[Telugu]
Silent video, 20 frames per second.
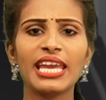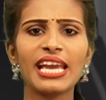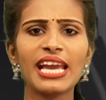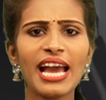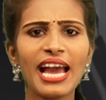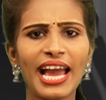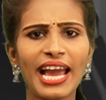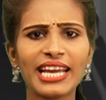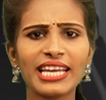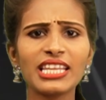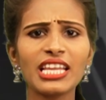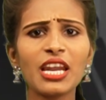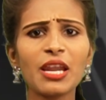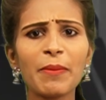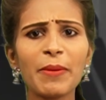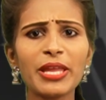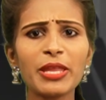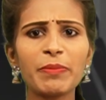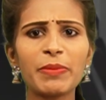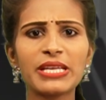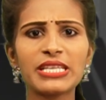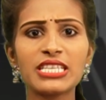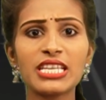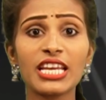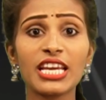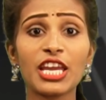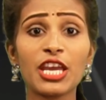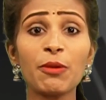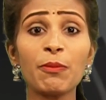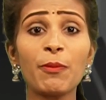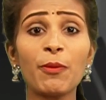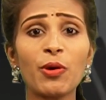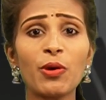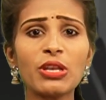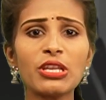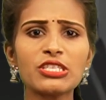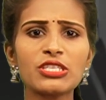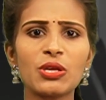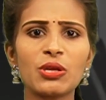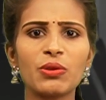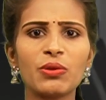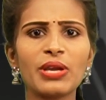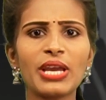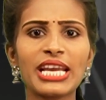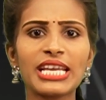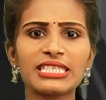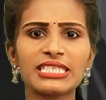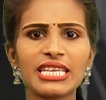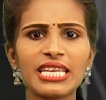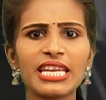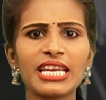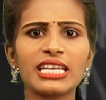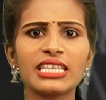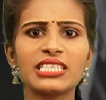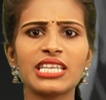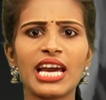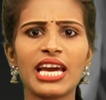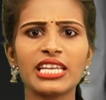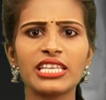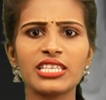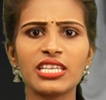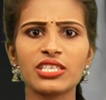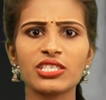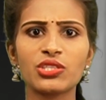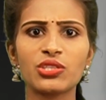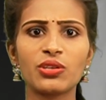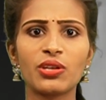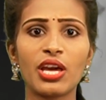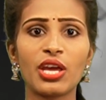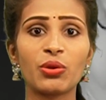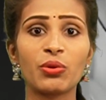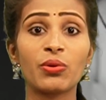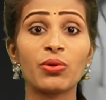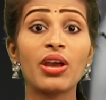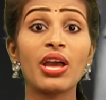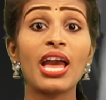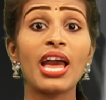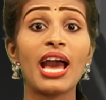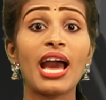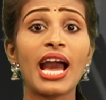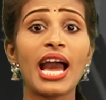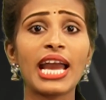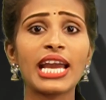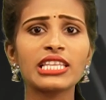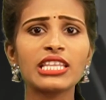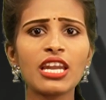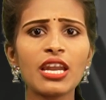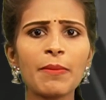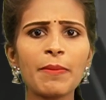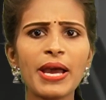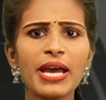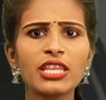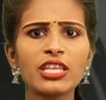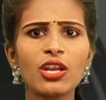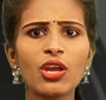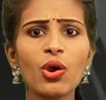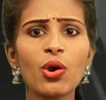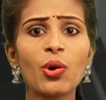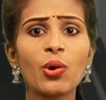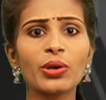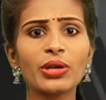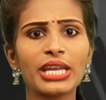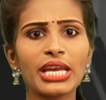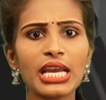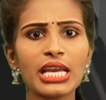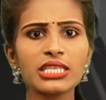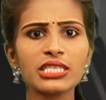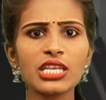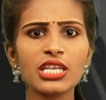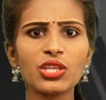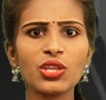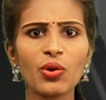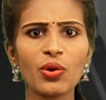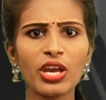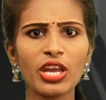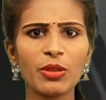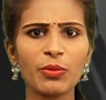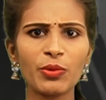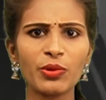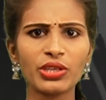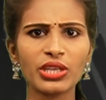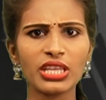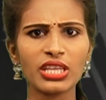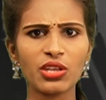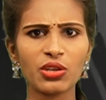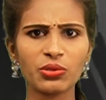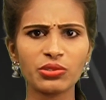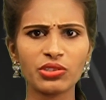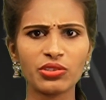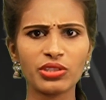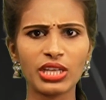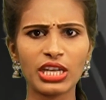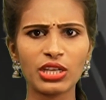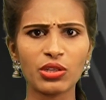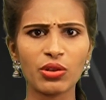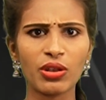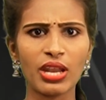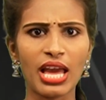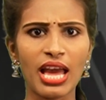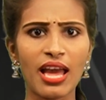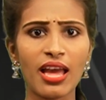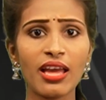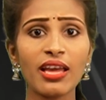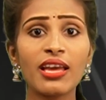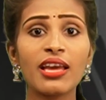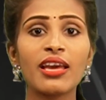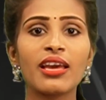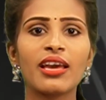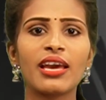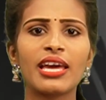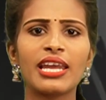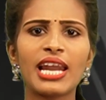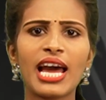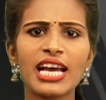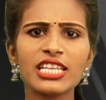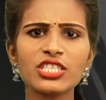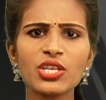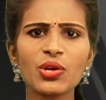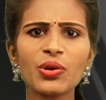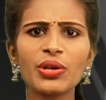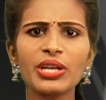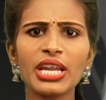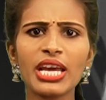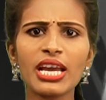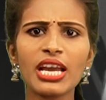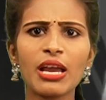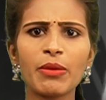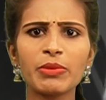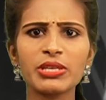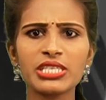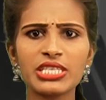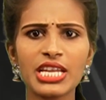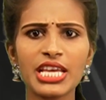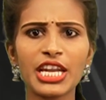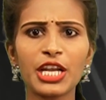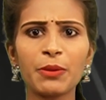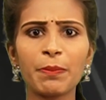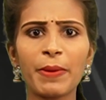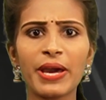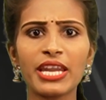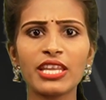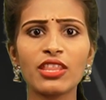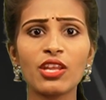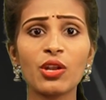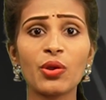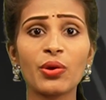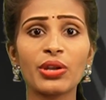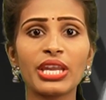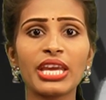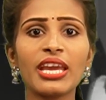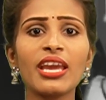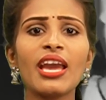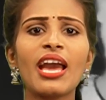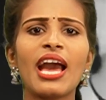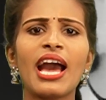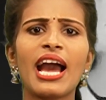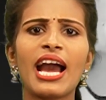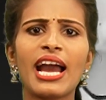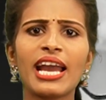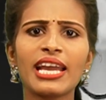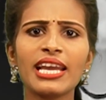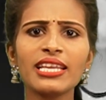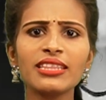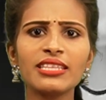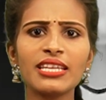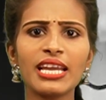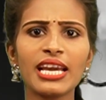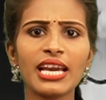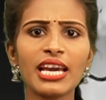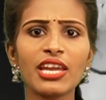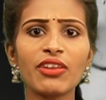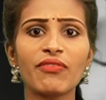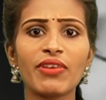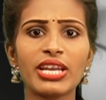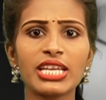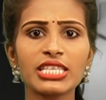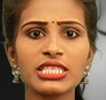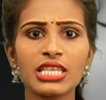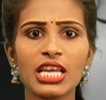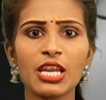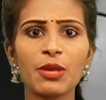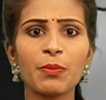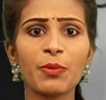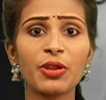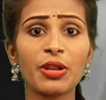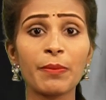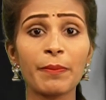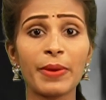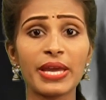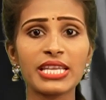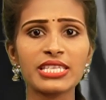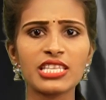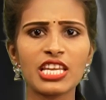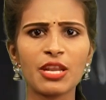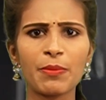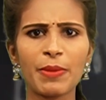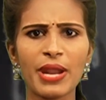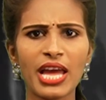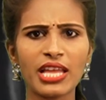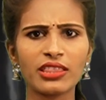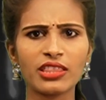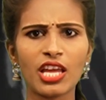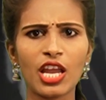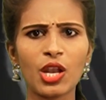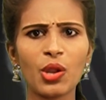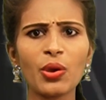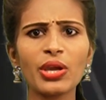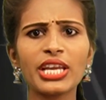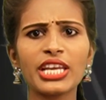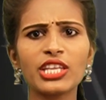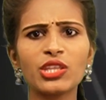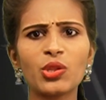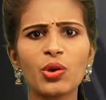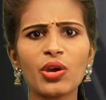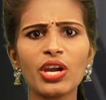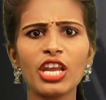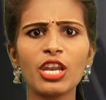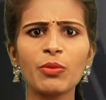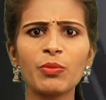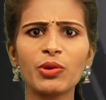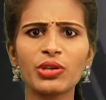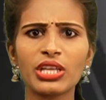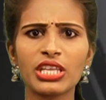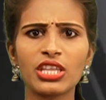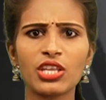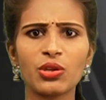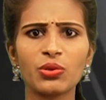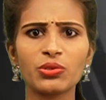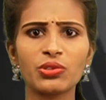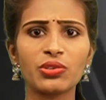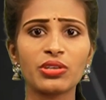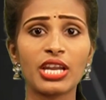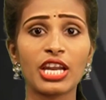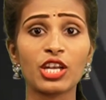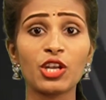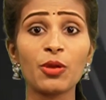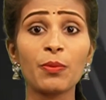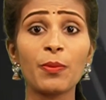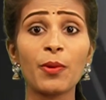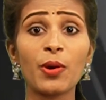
ఇక హైదరాబాద్ ప్రజలకి పోలీసులు హెచ్చరిక జారీ చేస్తున్నారు హైదరాబాద్ లో ఓ డేంజర్ దొంగల మూట తిరుగుతుందటుల్లా రాచకొండ కమిషనరేట్ పరిధిలోని హయత్ నగర్ వనస్థలిపురం పరిసర ప్రాంతాల్లో ఈ దొంగల మూట తిరుగుతున్నట్లు